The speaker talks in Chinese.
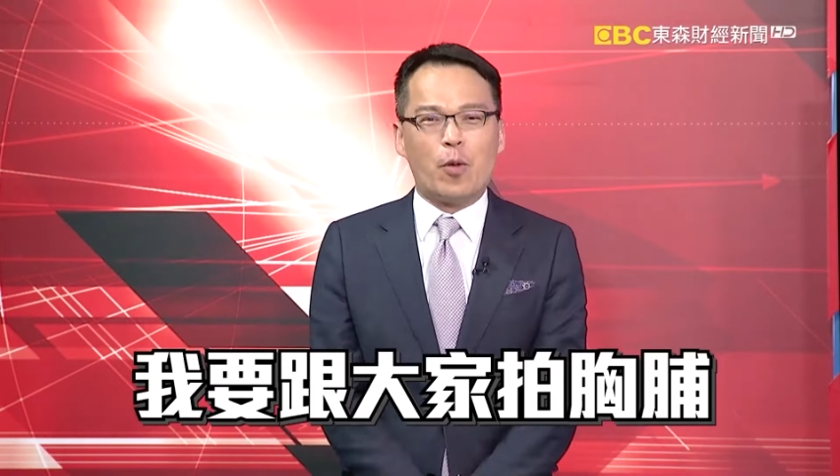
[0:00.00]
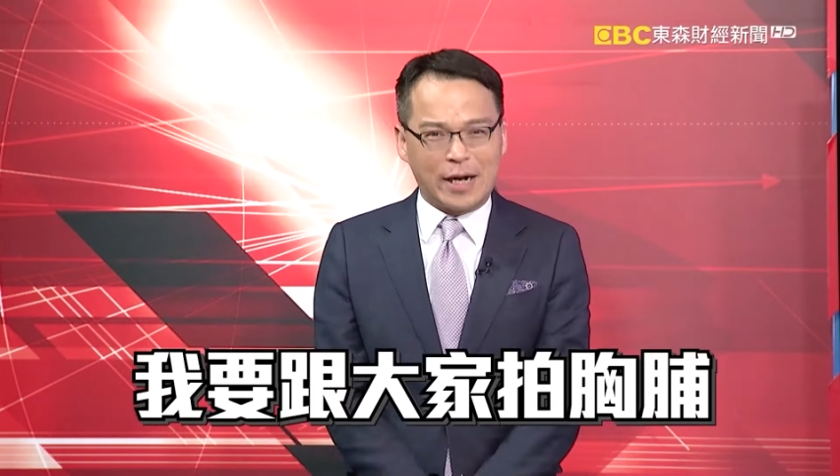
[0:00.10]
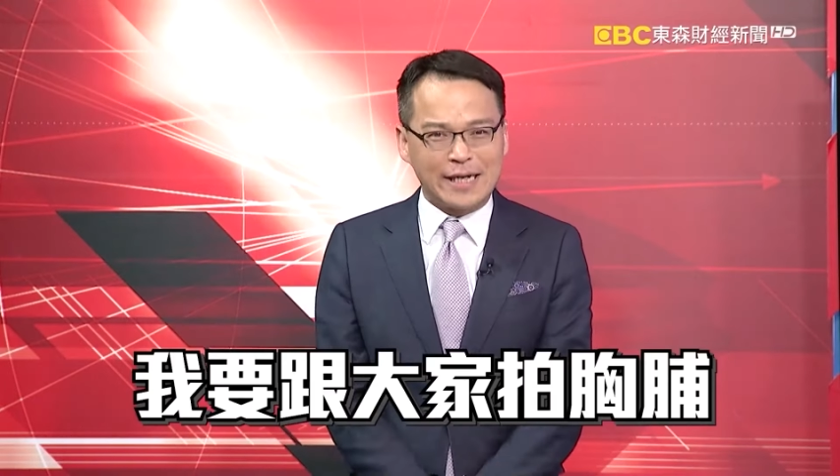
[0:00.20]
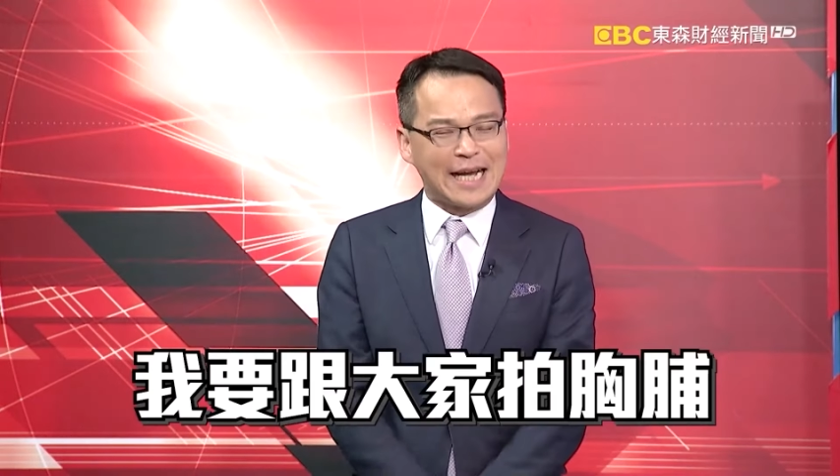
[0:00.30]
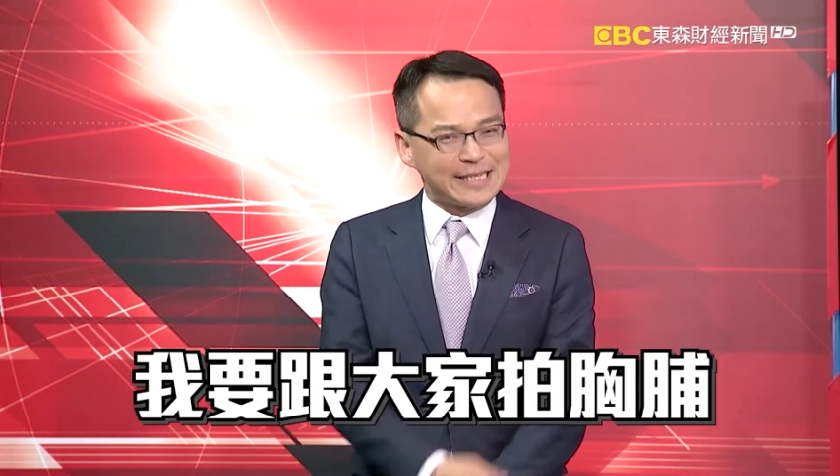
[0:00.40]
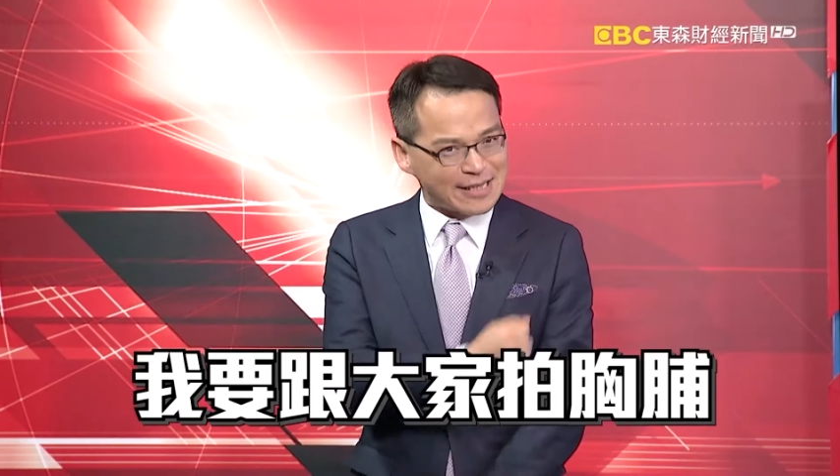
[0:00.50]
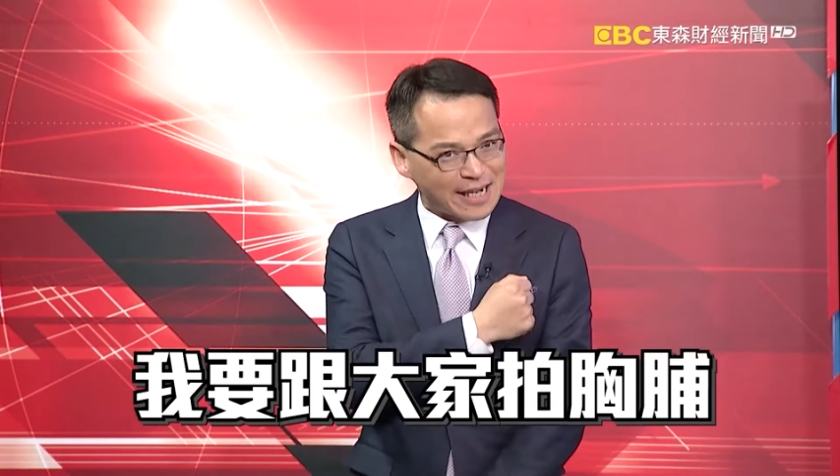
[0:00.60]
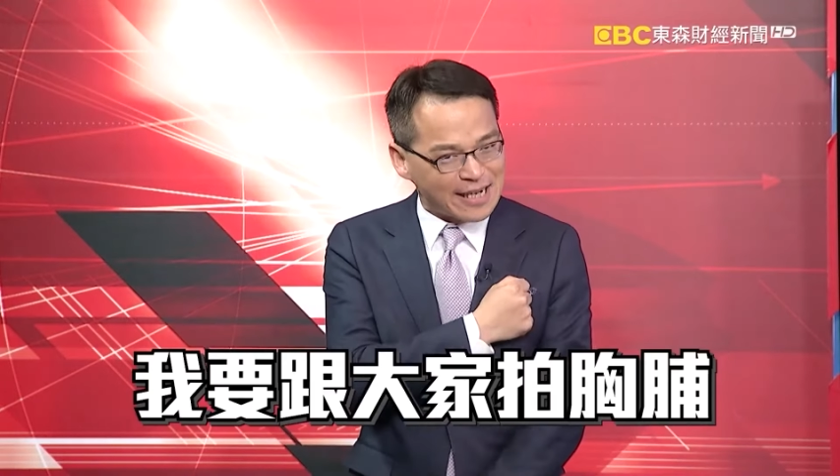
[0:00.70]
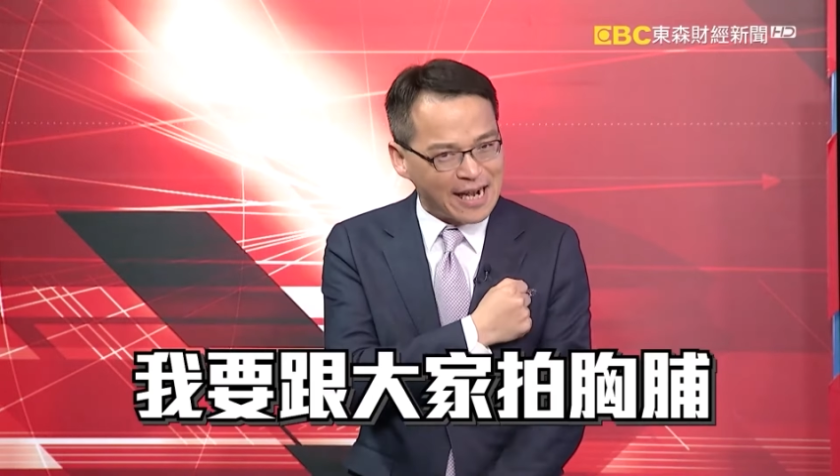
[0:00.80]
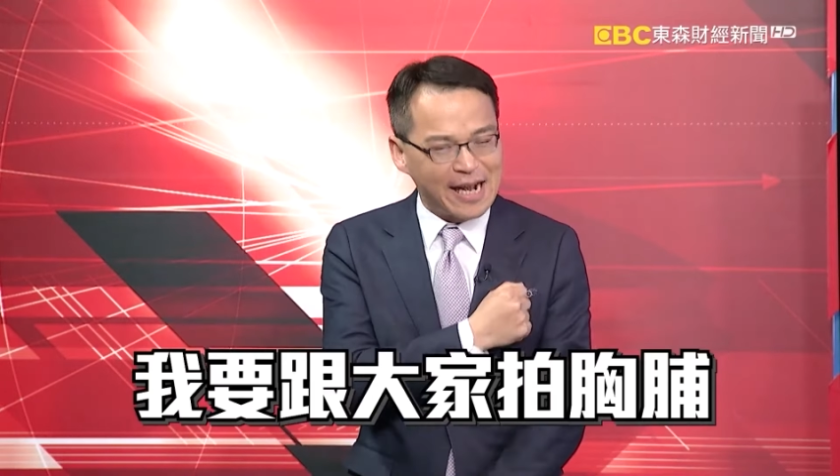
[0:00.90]
我要跟大家
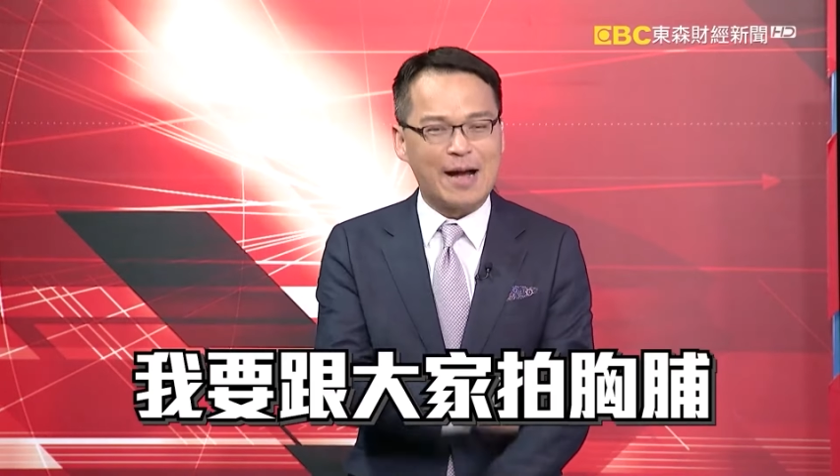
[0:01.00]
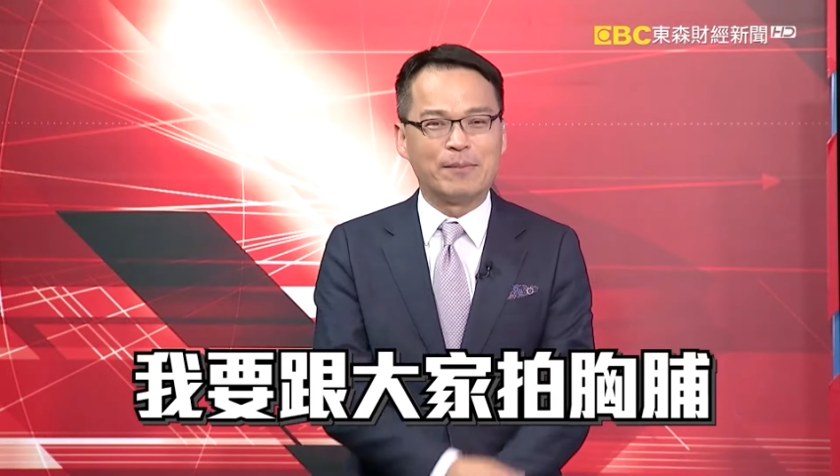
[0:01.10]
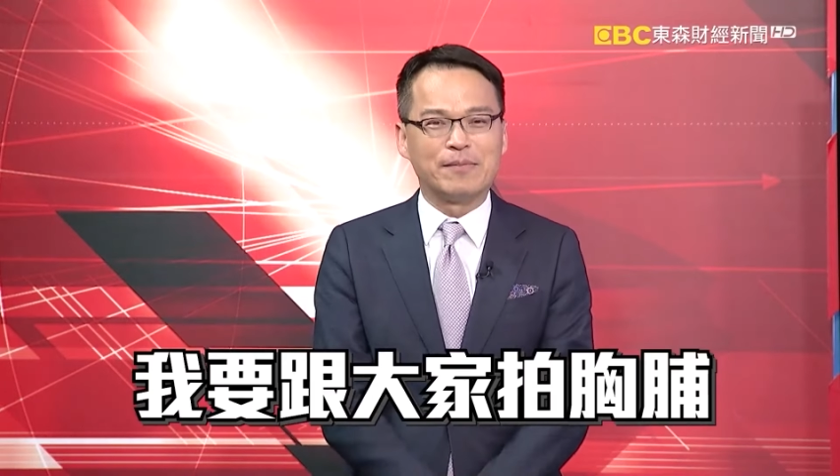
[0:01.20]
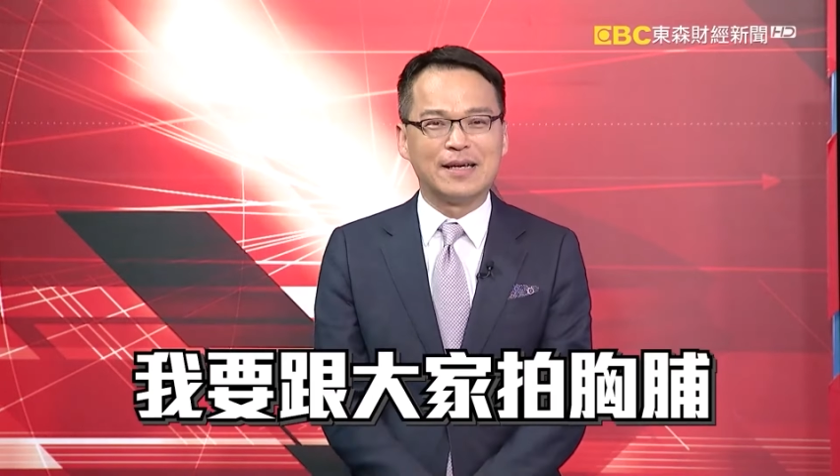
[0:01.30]
邓眼看，